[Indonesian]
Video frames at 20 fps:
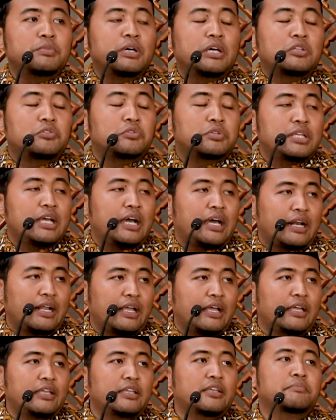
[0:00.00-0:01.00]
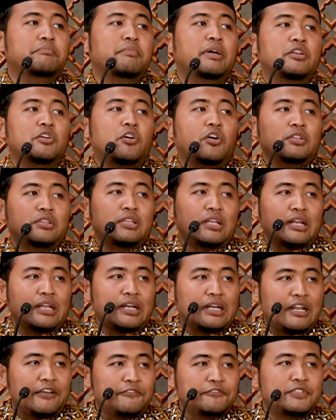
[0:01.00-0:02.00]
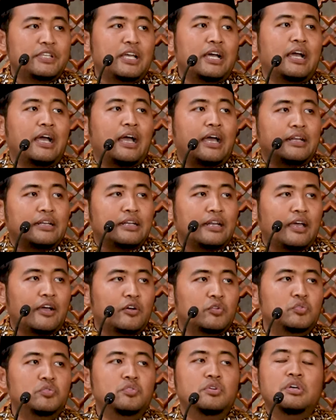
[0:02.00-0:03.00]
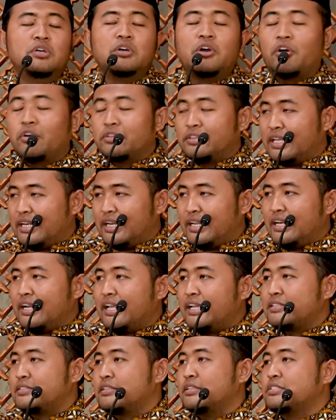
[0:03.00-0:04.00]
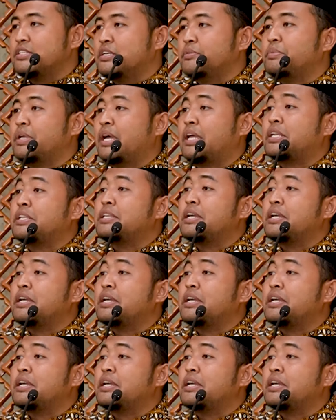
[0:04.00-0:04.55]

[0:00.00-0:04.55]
begitu dihargai man qatala nafsa ka'annahu qatala nasa jami'an.